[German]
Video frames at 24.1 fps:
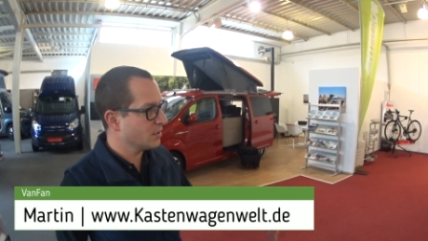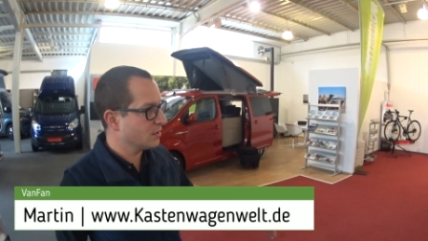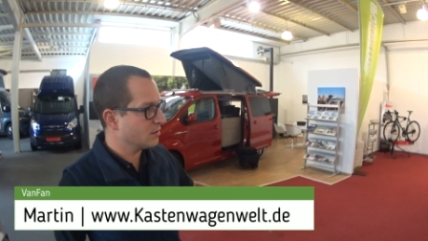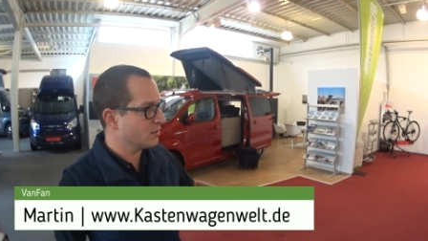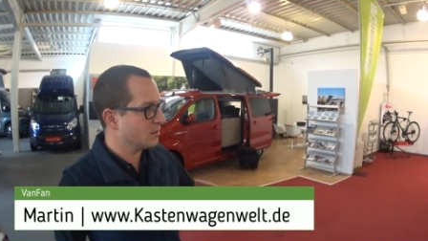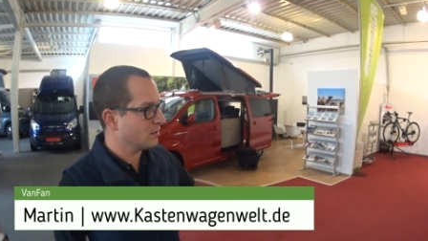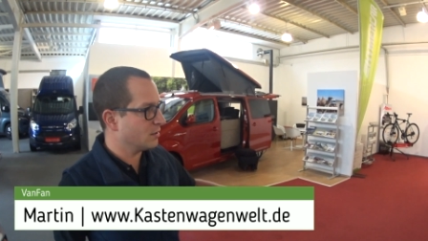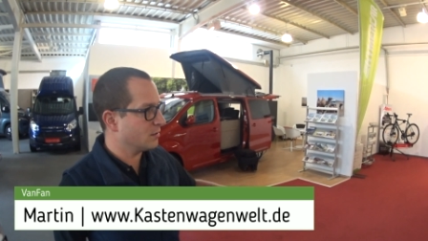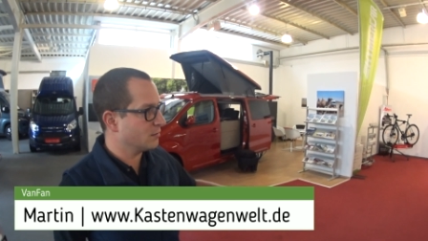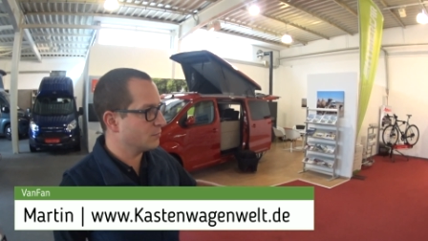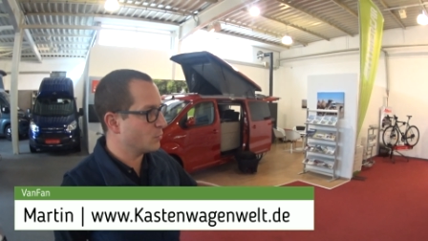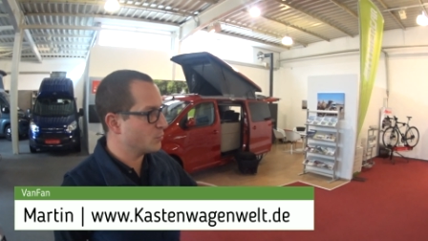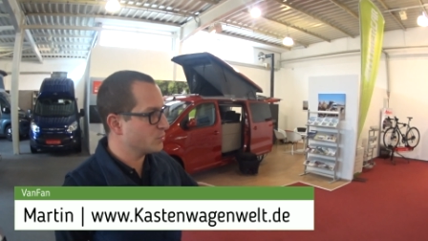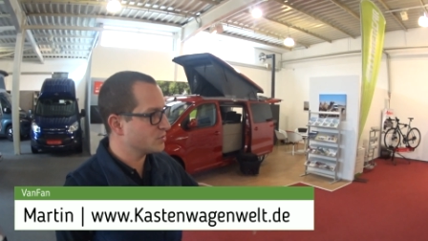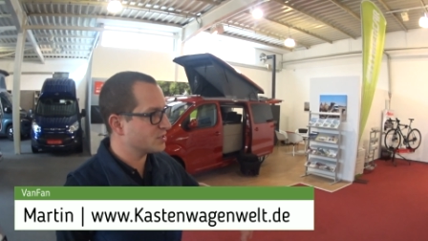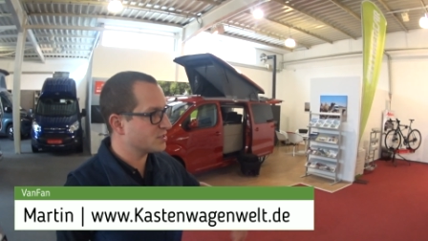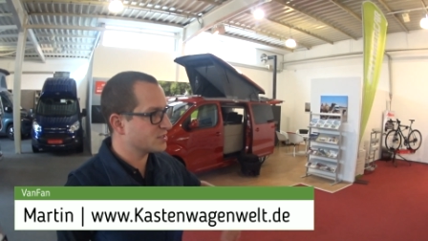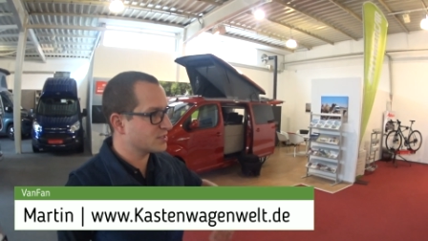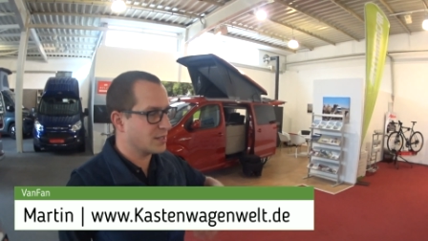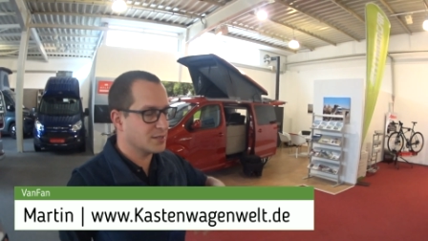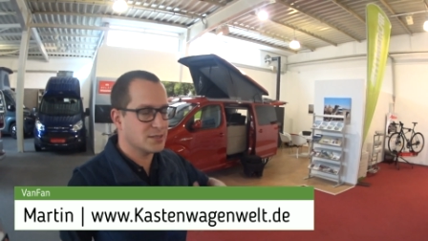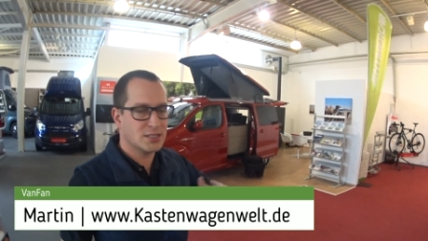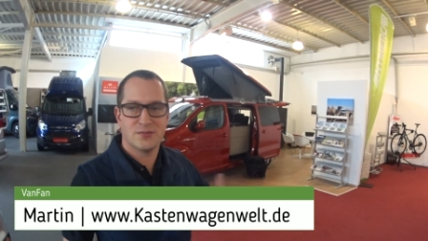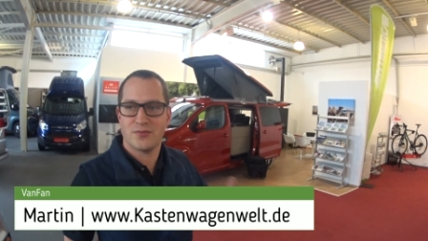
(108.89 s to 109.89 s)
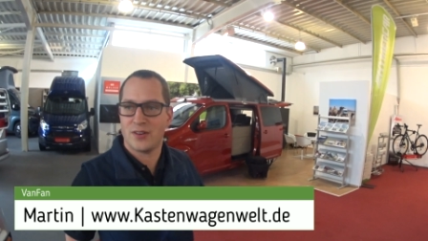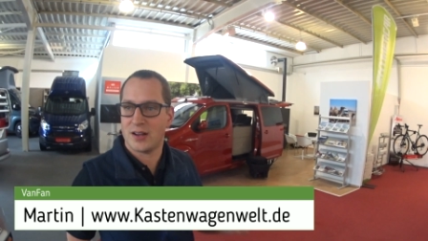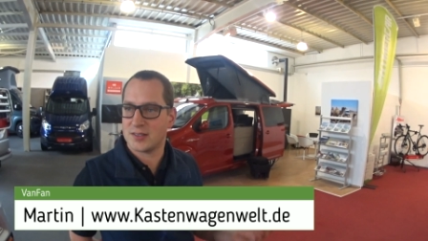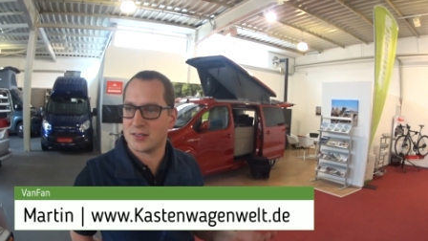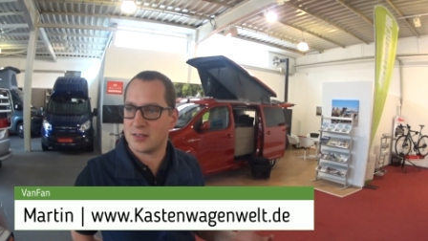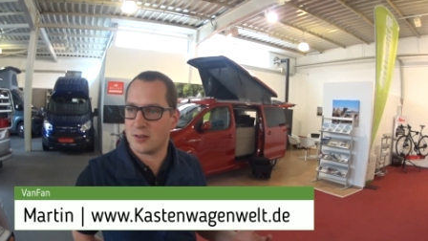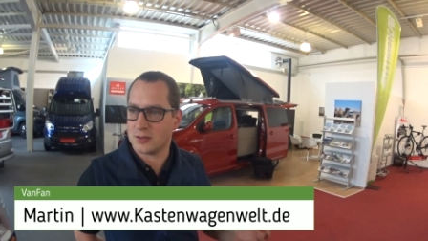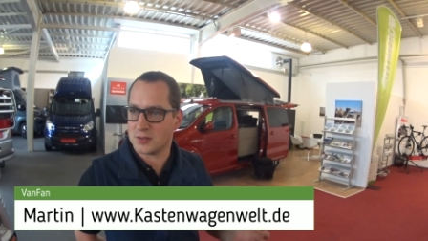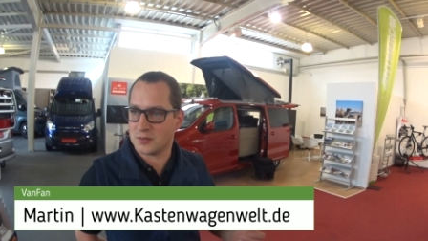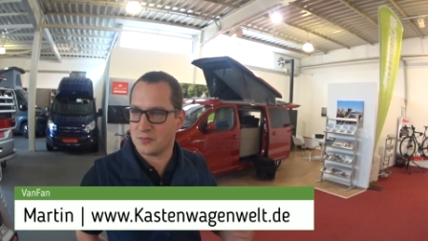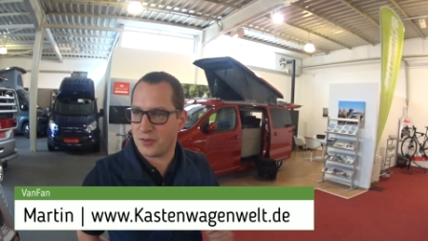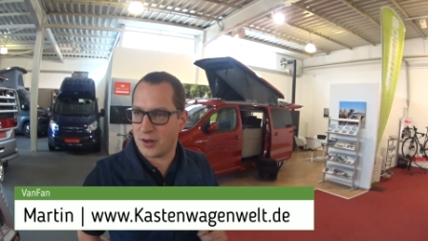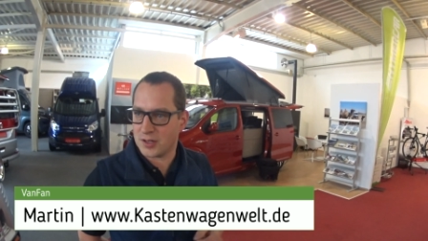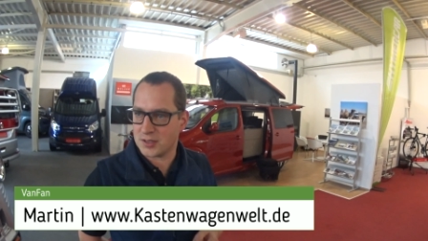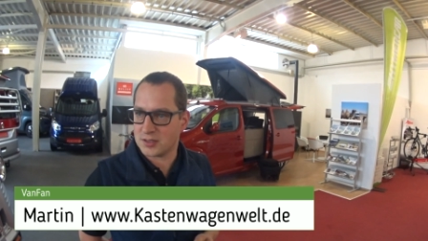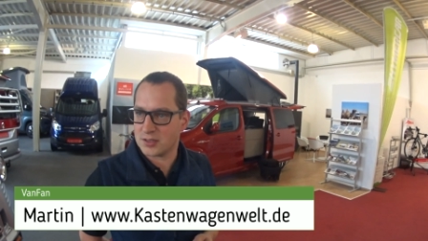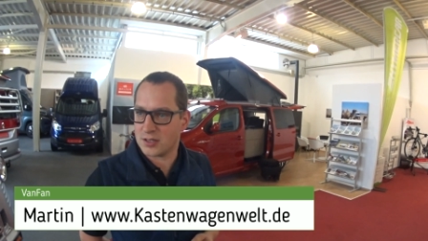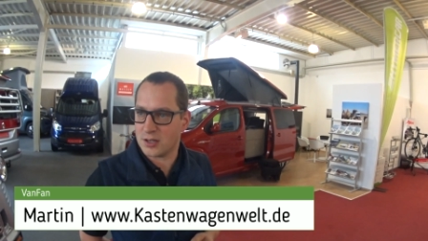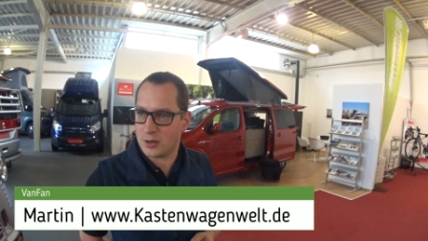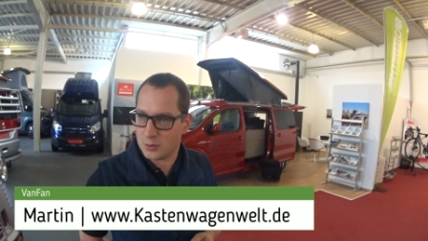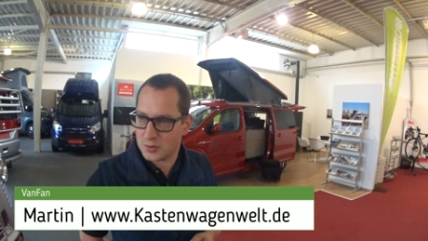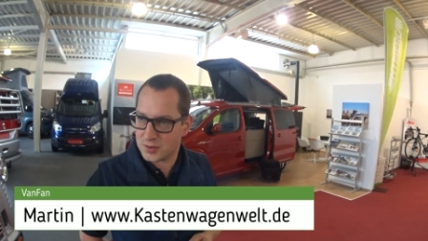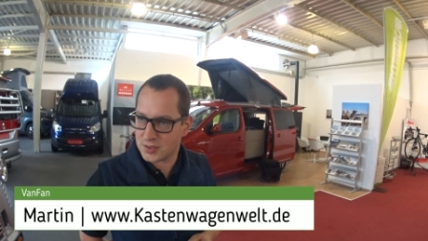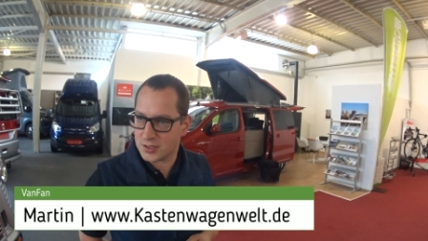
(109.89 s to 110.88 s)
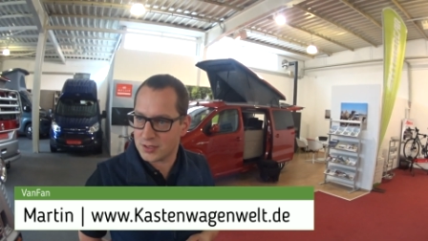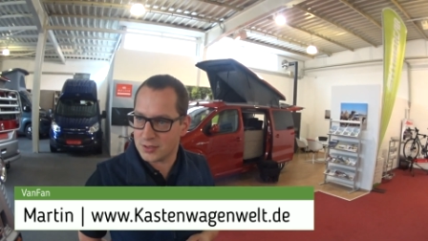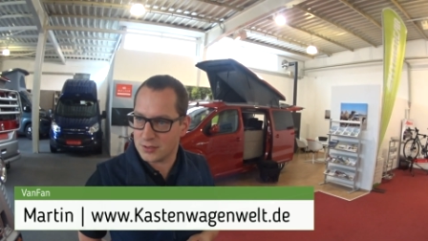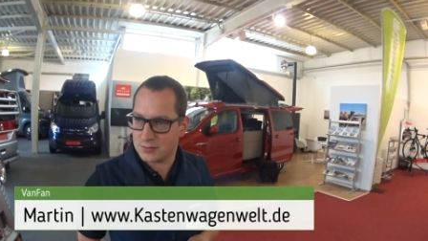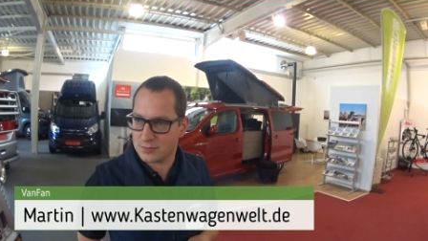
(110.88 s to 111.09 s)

wir müssen das ganze Wasser aus dem Fahrzeug rauskriegen.